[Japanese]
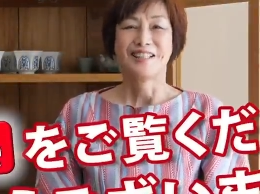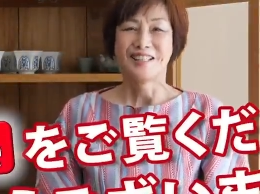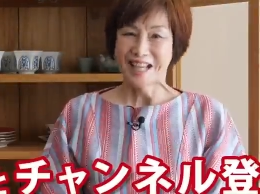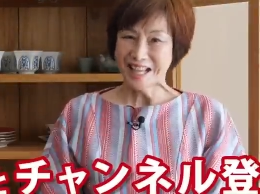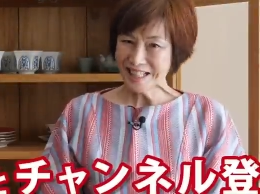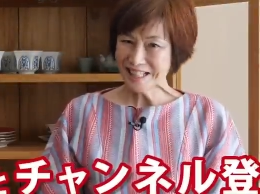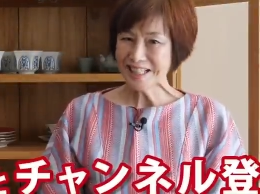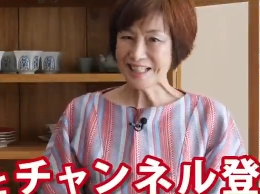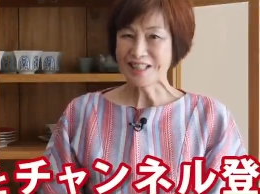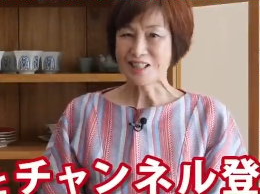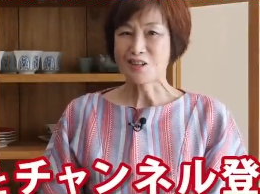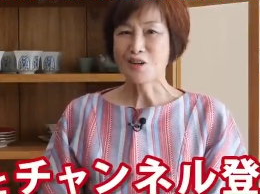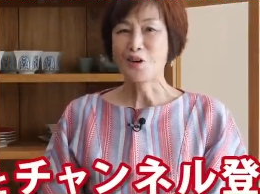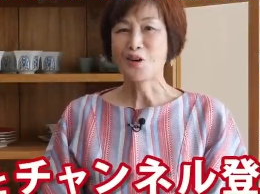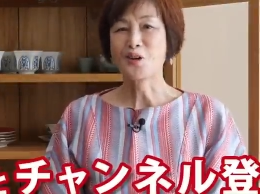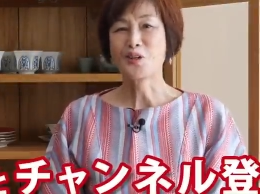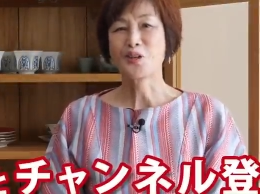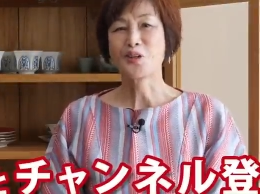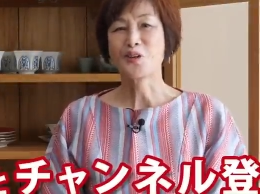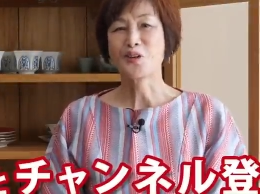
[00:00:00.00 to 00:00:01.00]
ぜひ
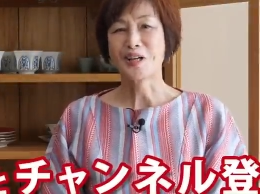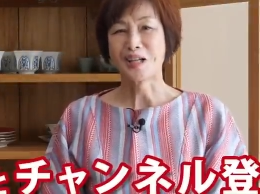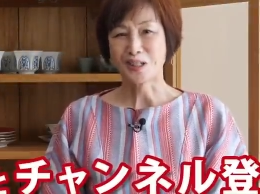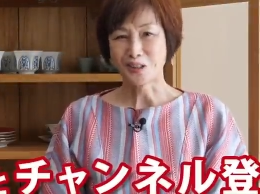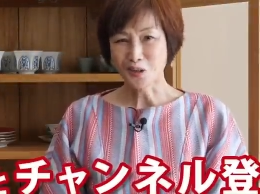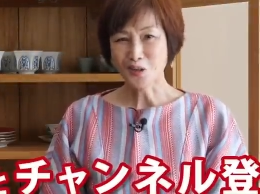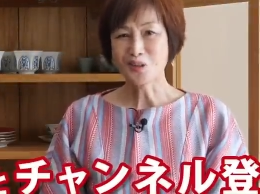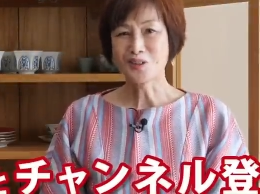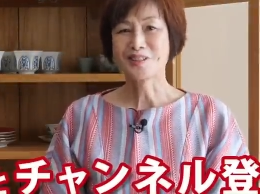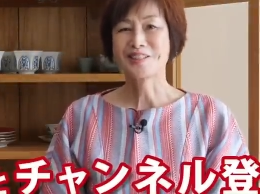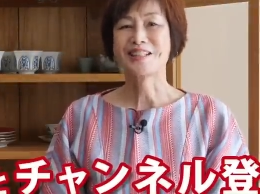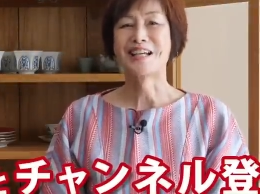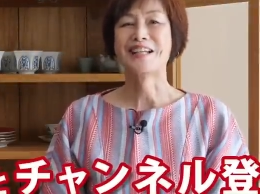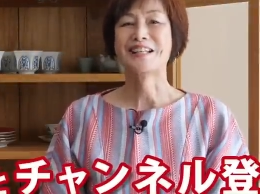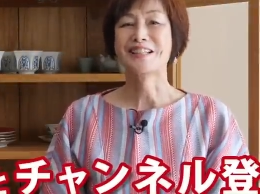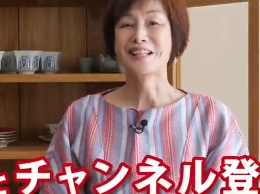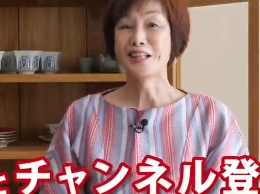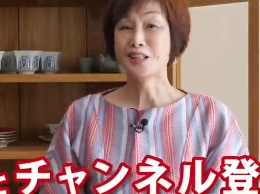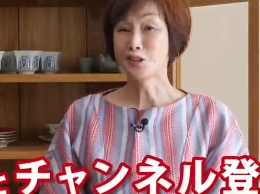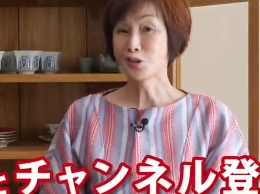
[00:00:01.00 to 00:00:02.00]
高評価と
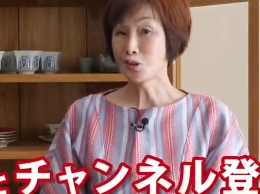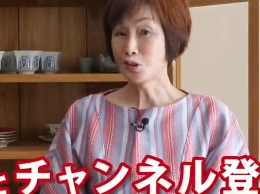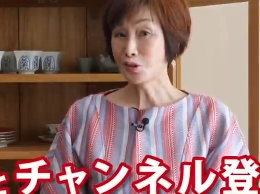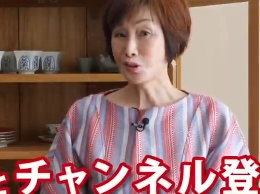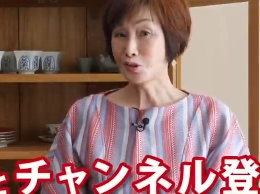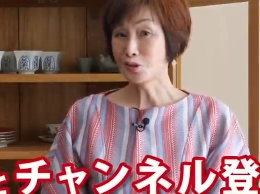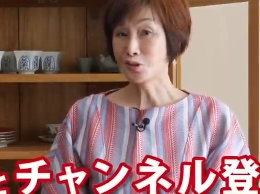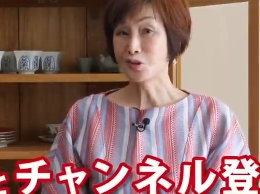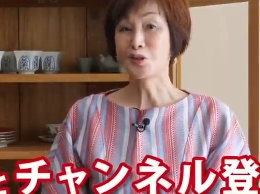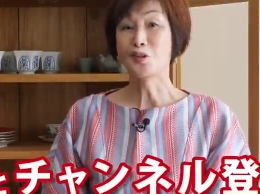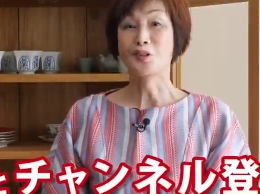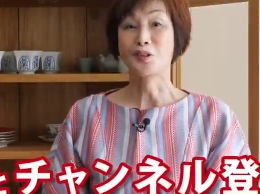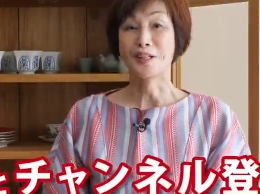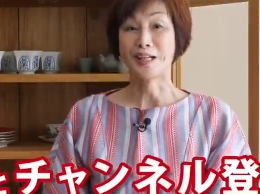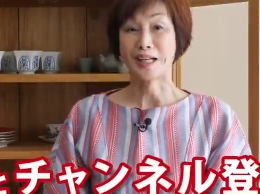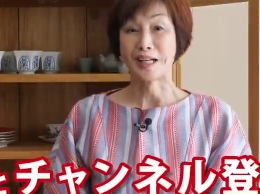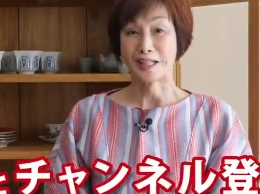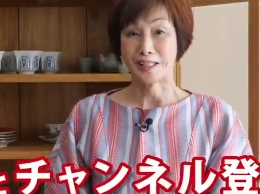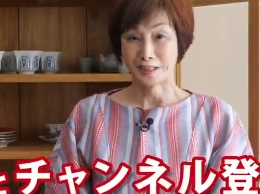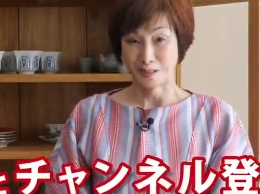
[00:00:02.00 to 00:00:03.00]
チャンネル登録をお
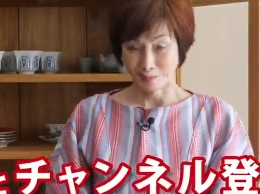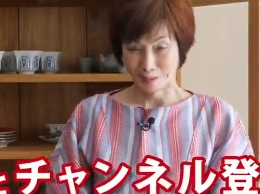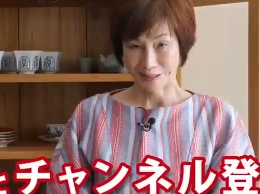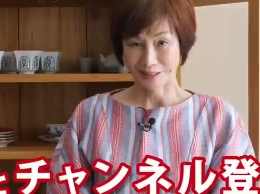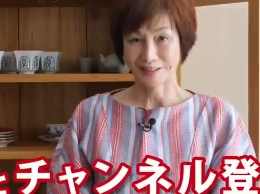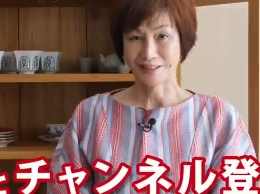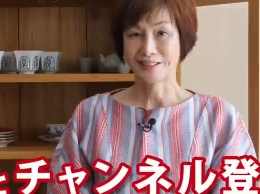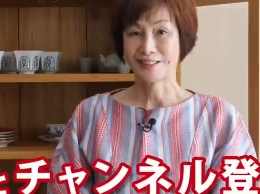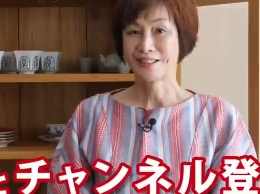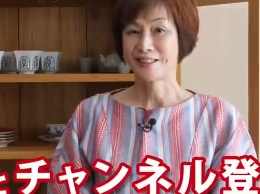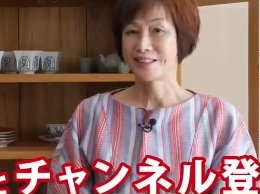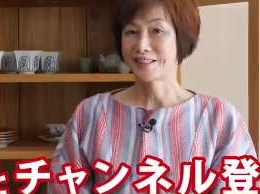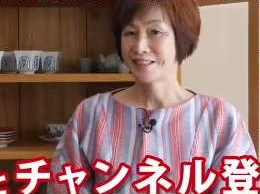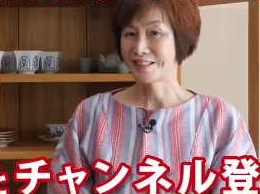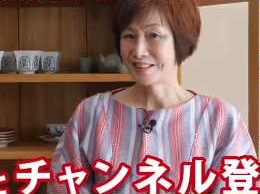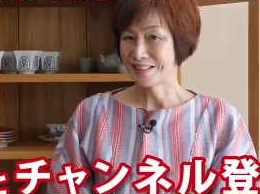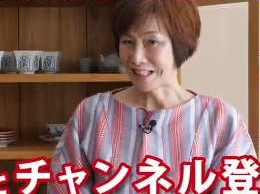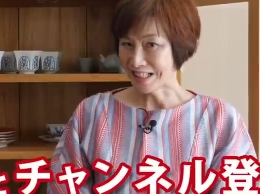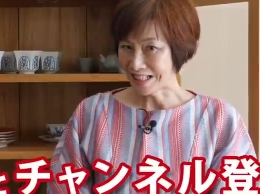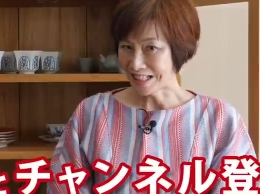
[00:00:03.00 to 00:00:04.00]
願いします。
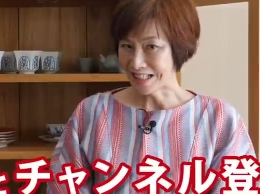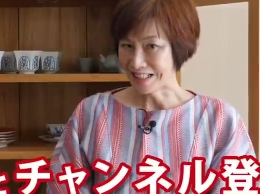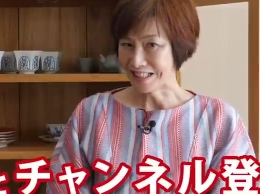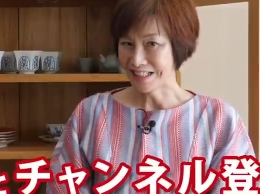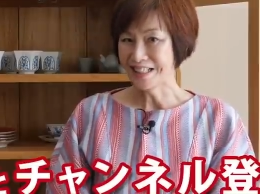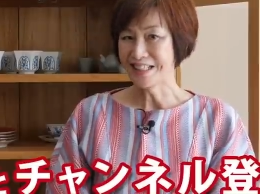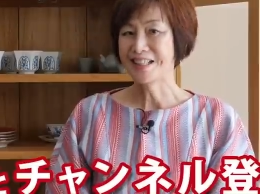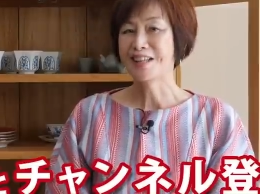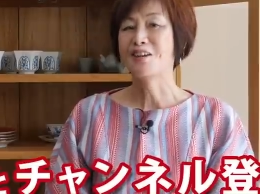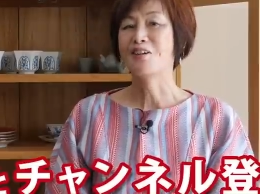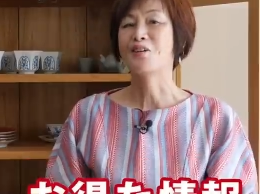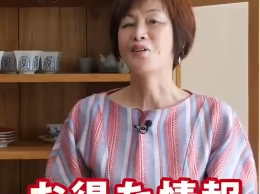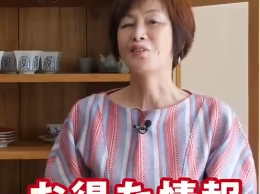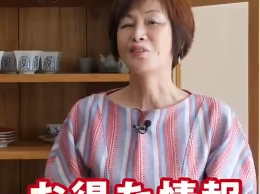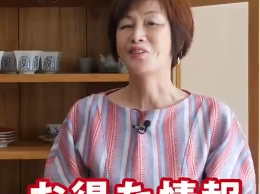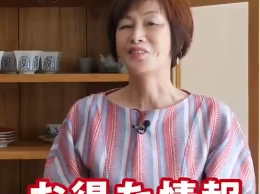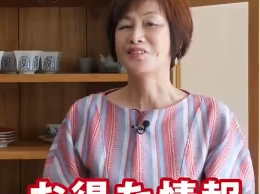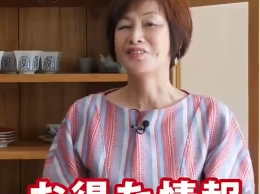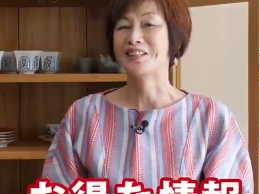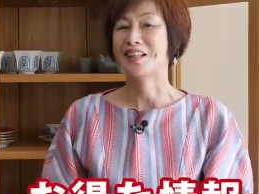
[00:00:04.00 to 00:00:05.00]
さらに
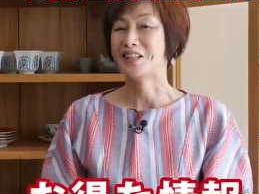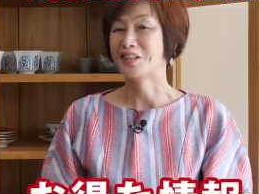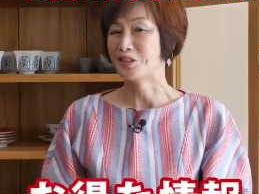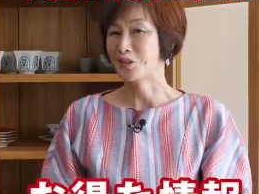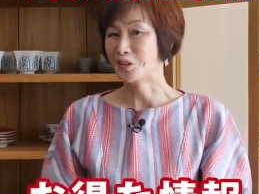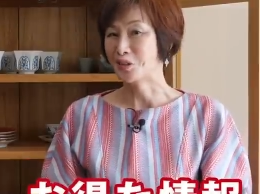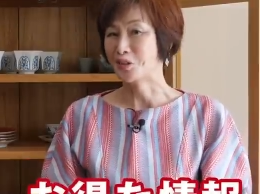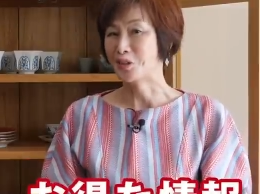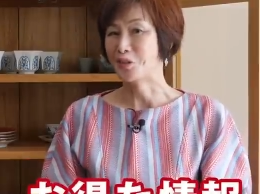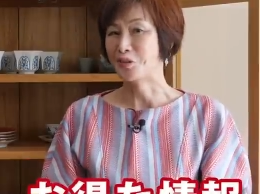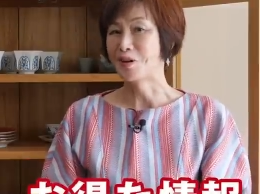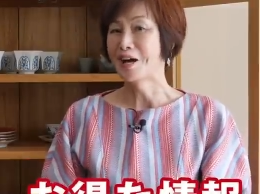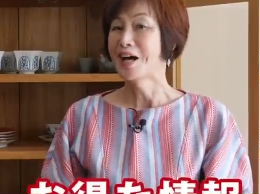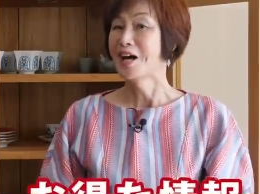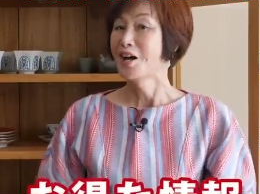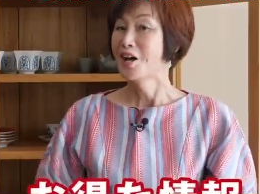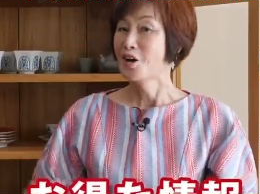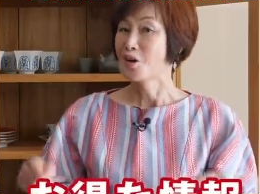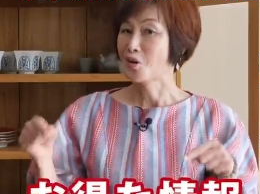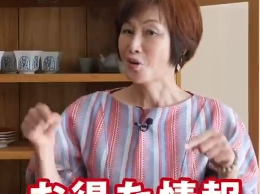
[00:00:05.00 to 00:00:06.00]
お得な情報
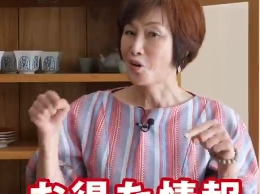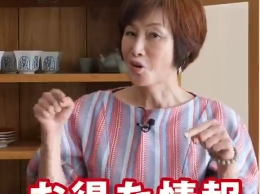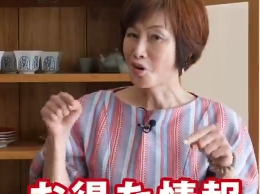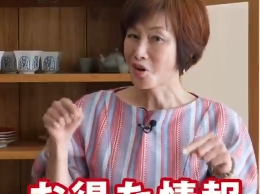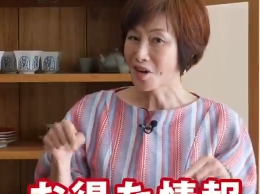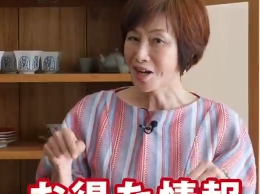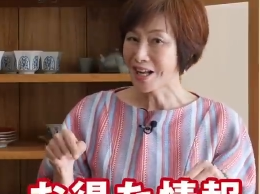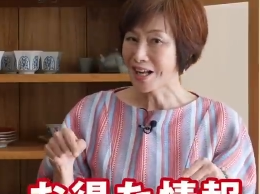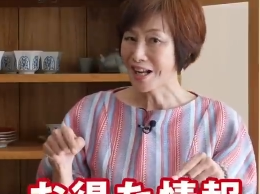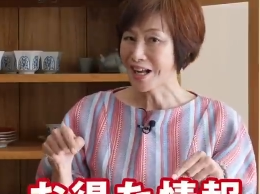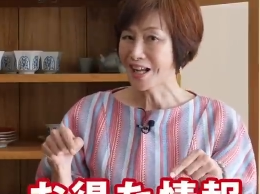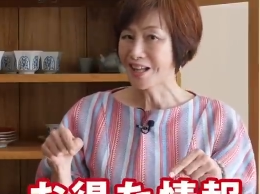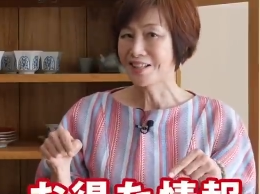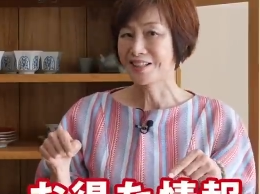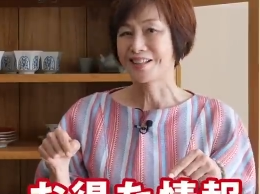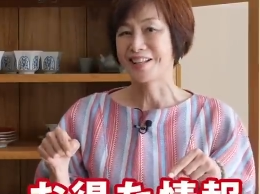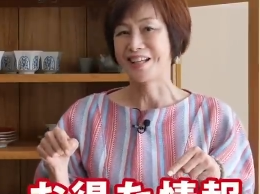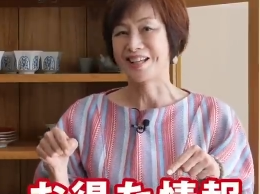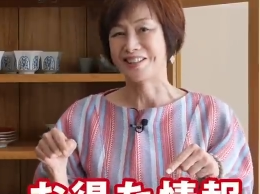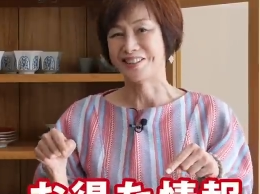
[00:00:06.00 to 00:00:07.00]
はここから
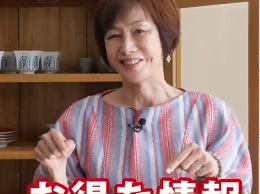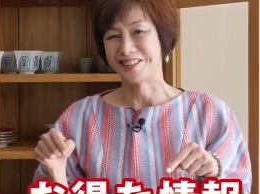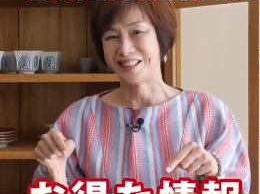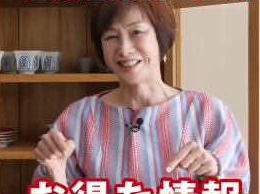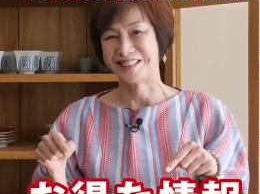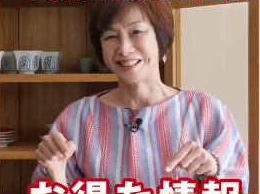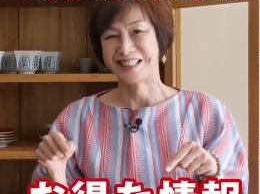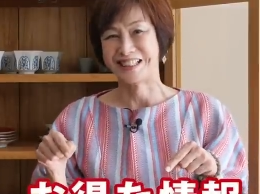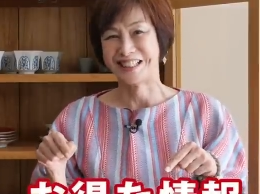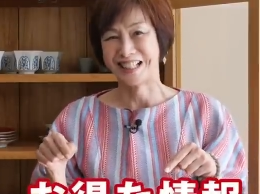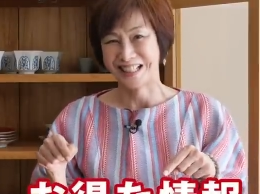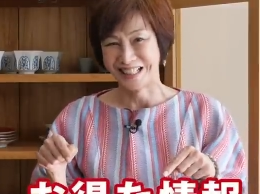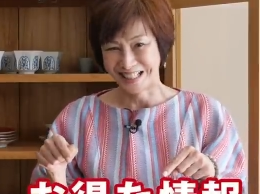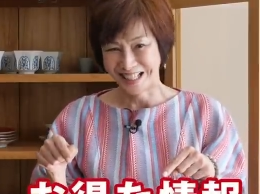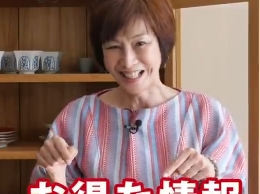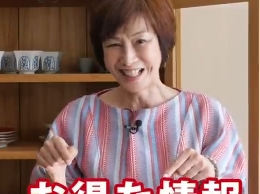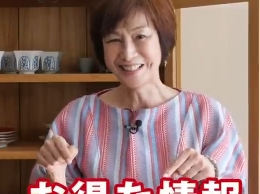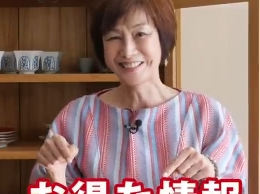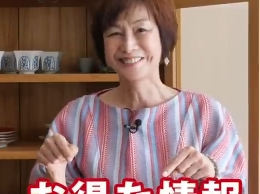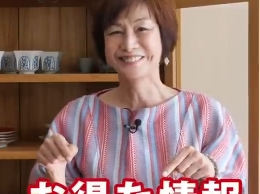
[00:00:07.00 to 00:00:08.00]
ゲットしてください
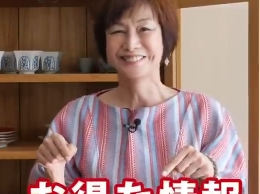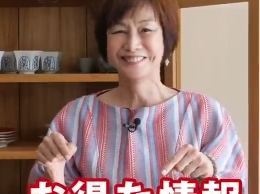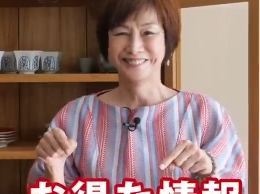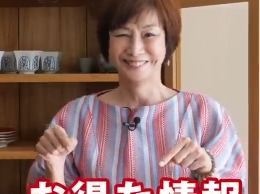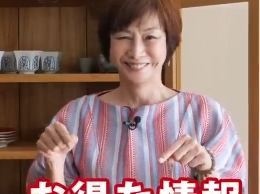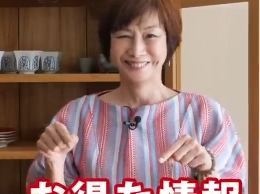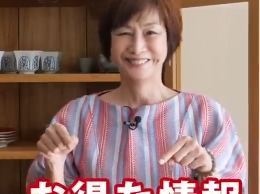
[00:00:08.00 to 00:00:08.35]
ね。